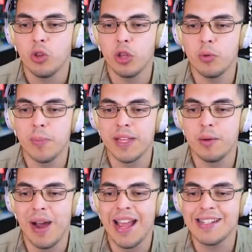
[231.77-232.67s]
Todo mundo mandando
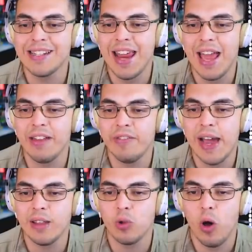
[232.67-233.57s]
uma hashtag,
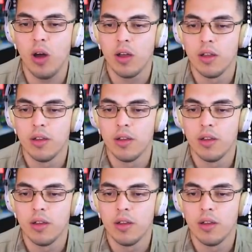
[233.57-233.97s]
vai, Thor,